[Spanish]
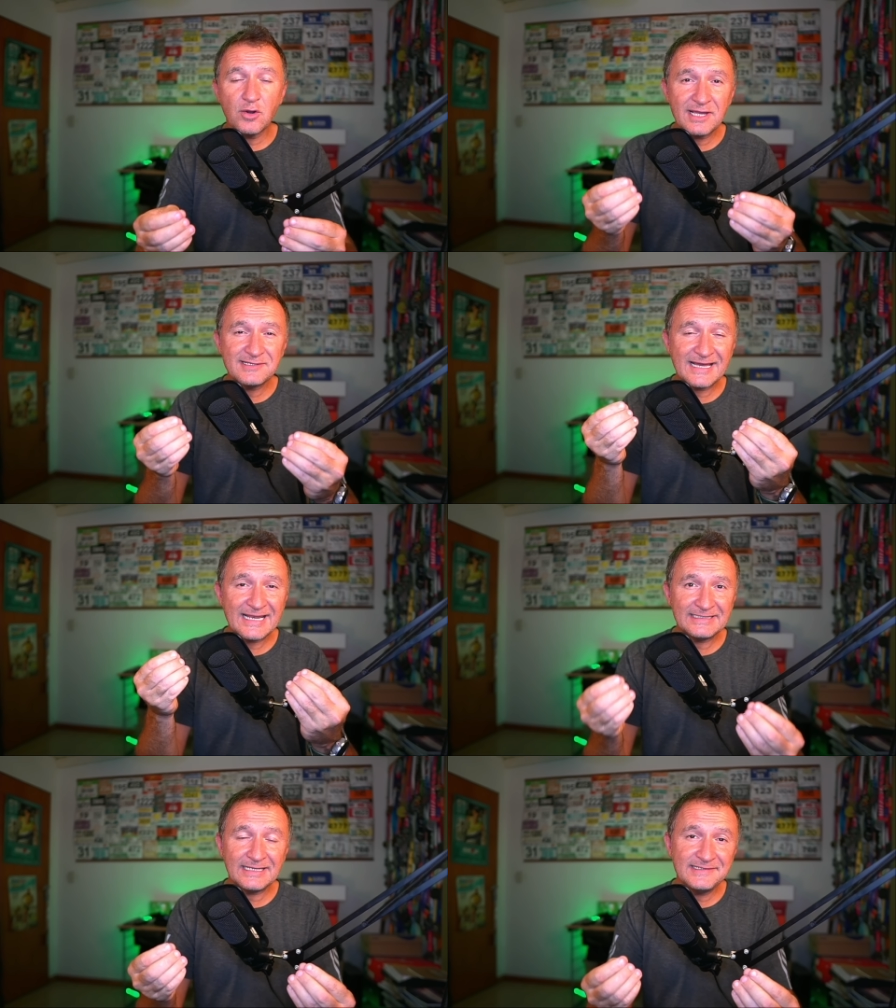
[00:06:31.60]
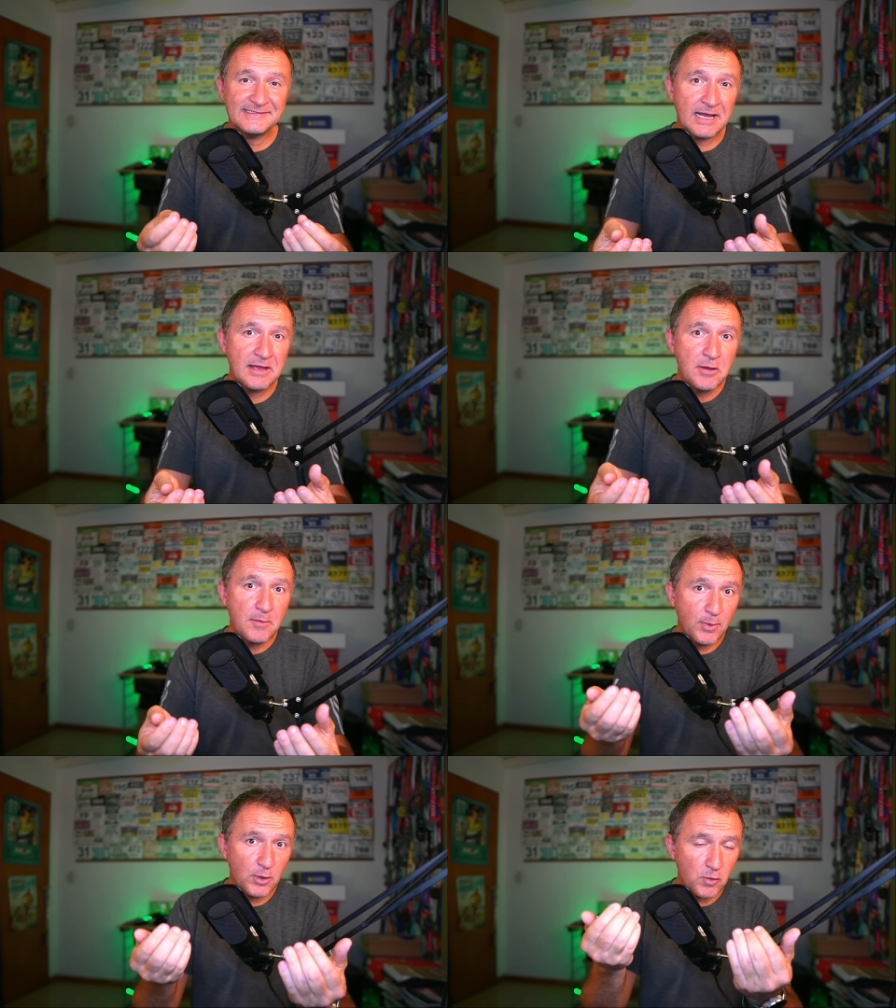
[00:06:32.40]
que se caracteriza
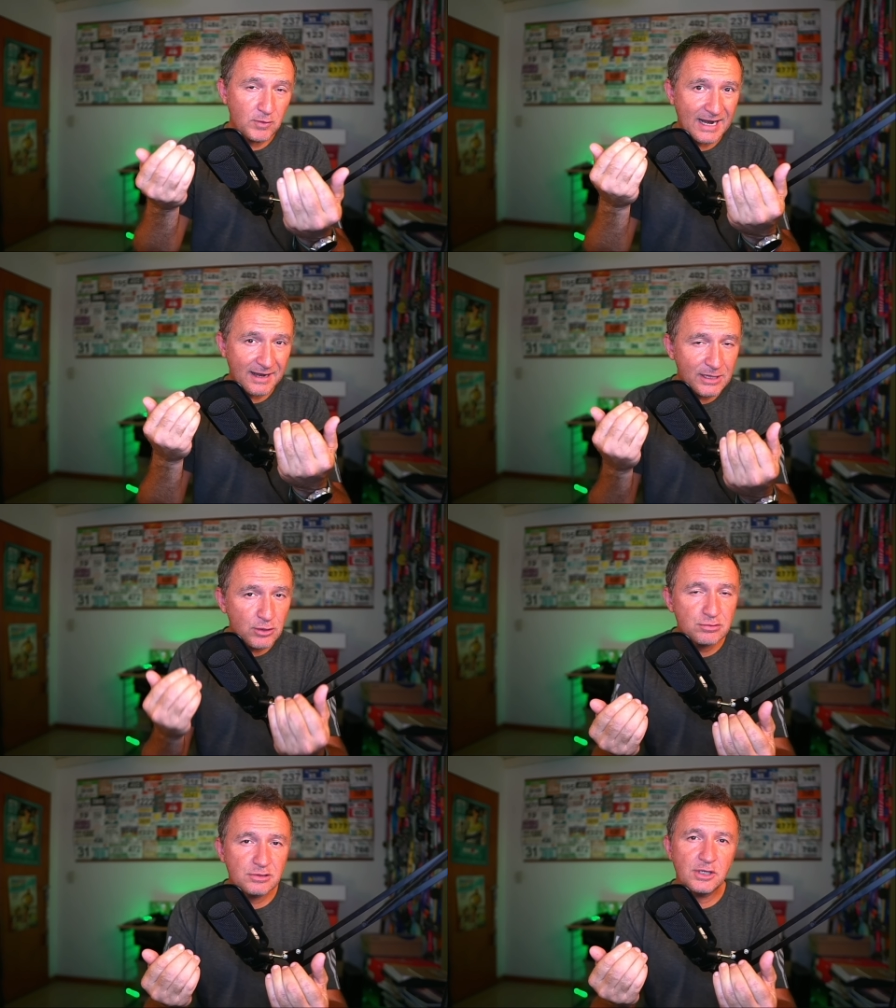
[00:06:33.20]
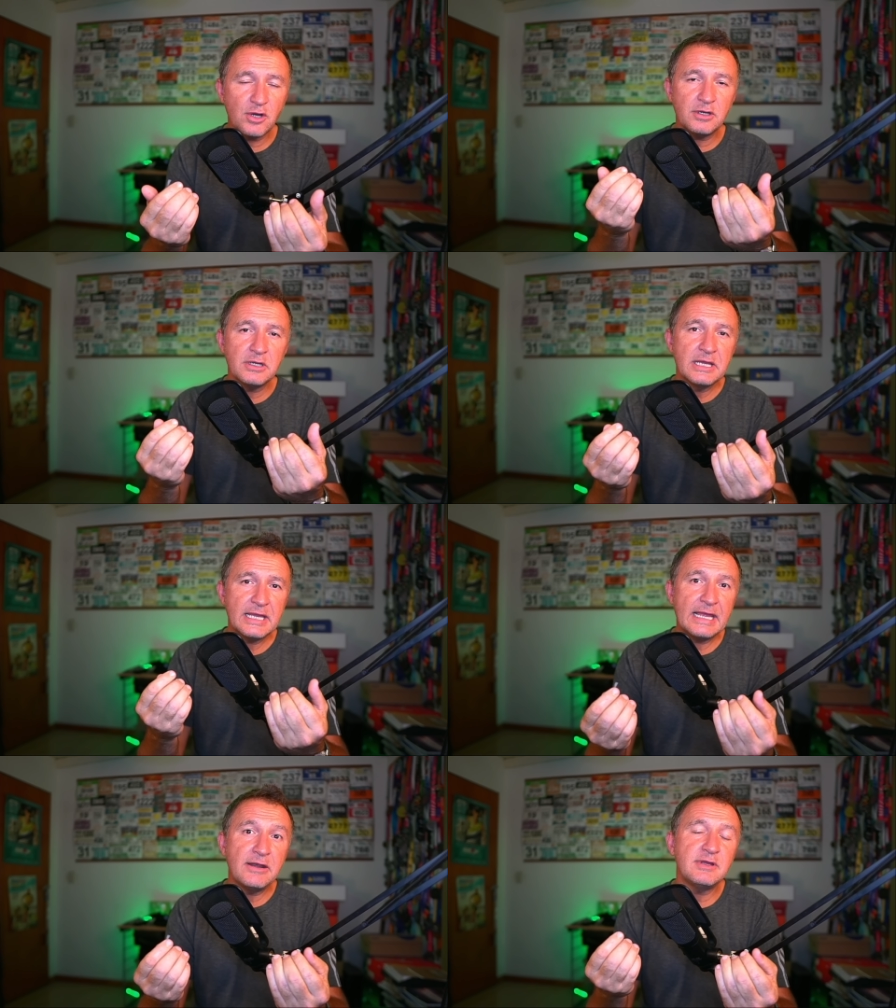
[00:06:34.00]
por una reducción
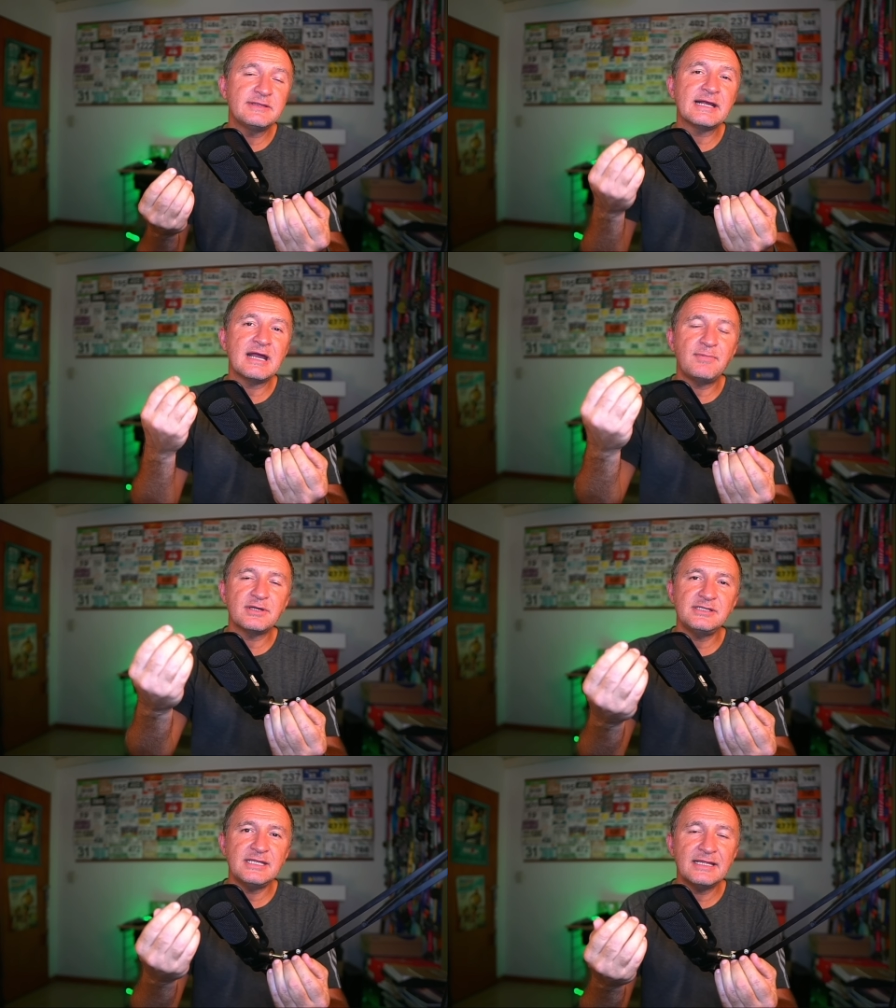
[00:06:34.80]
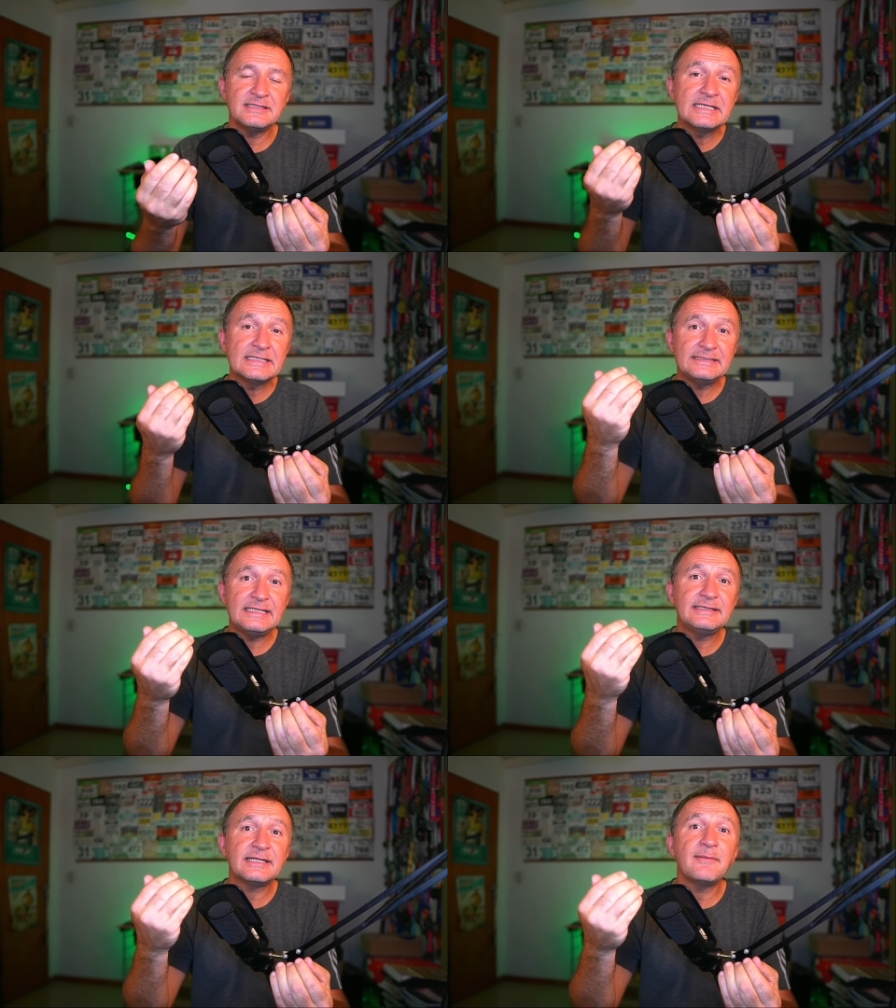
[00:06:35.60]
en nuestra capacidad
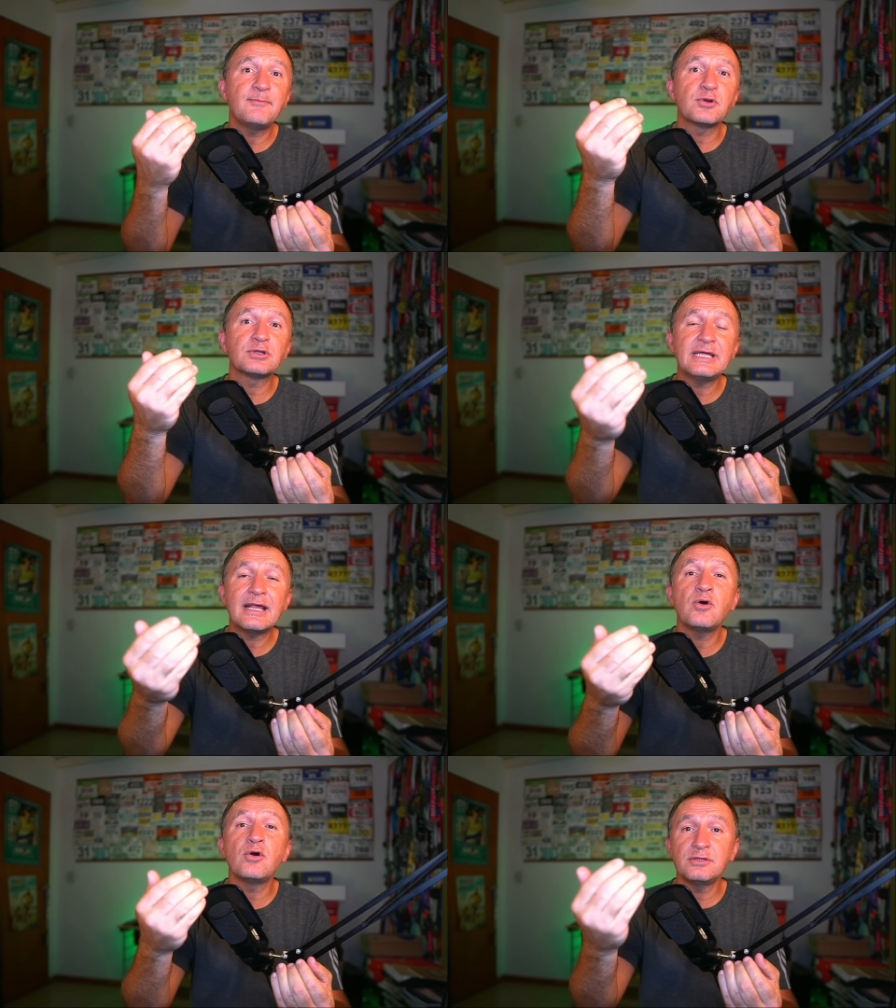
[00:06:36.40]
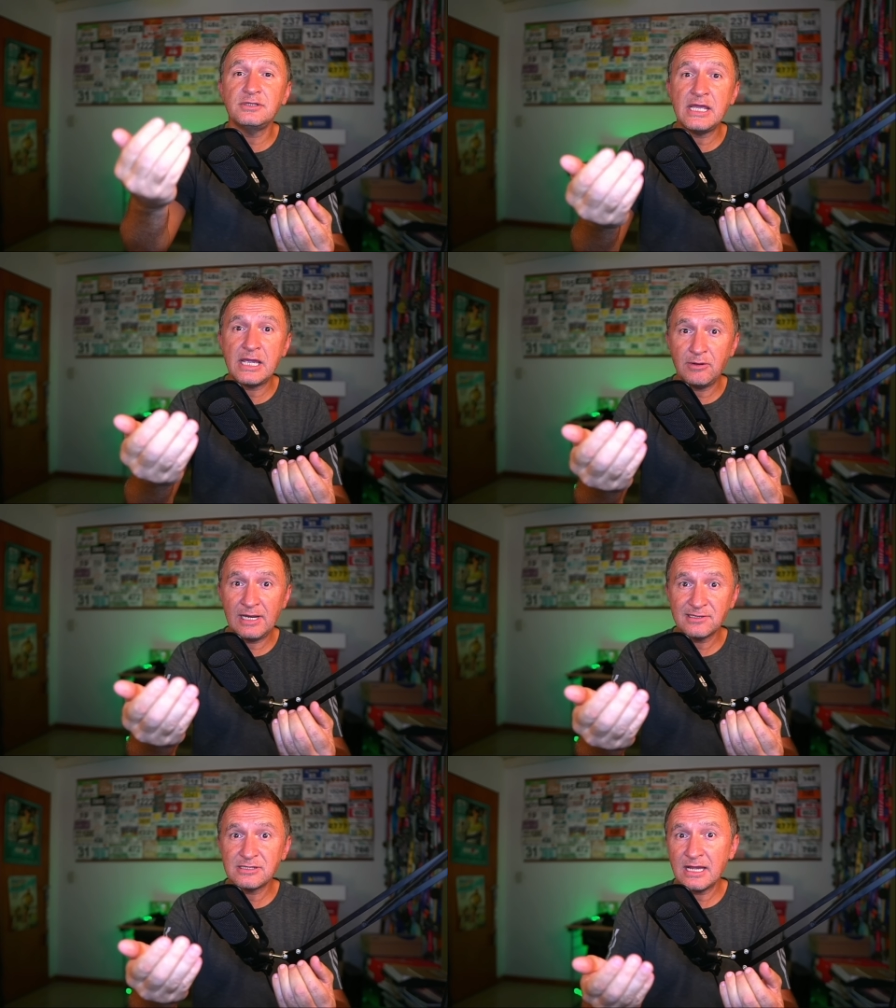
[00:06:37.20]
de transportar oxígeno en
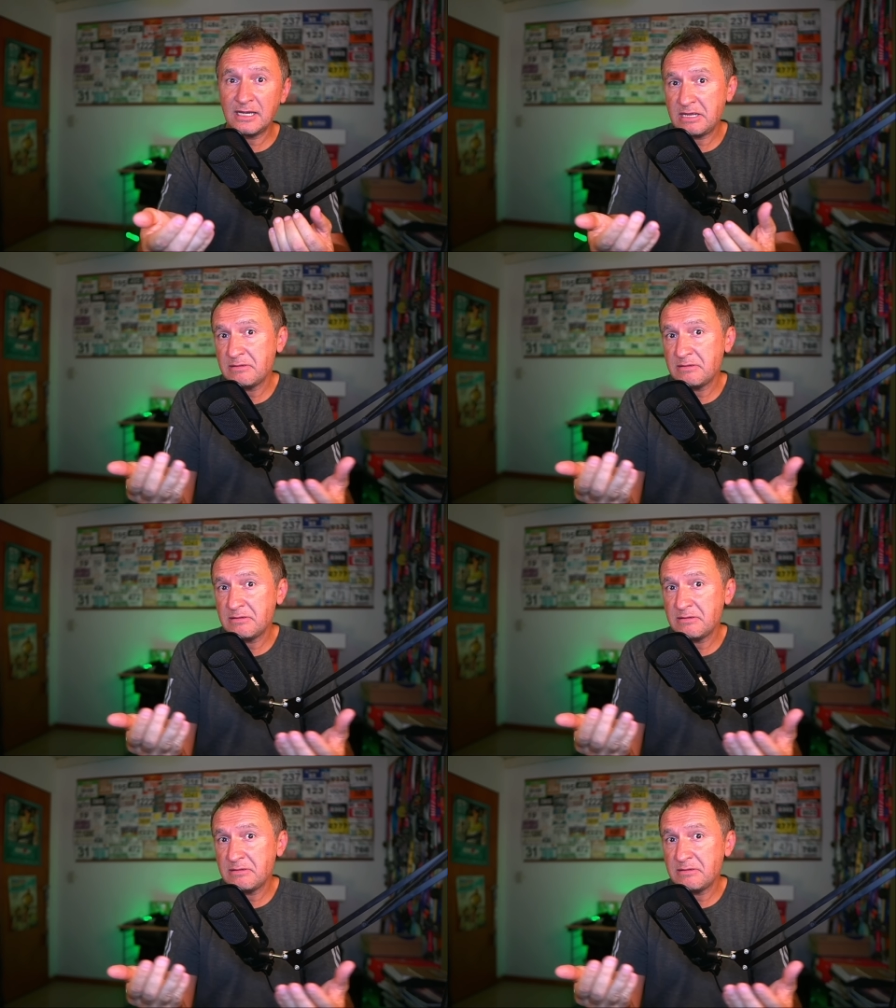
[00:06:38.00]
la sangre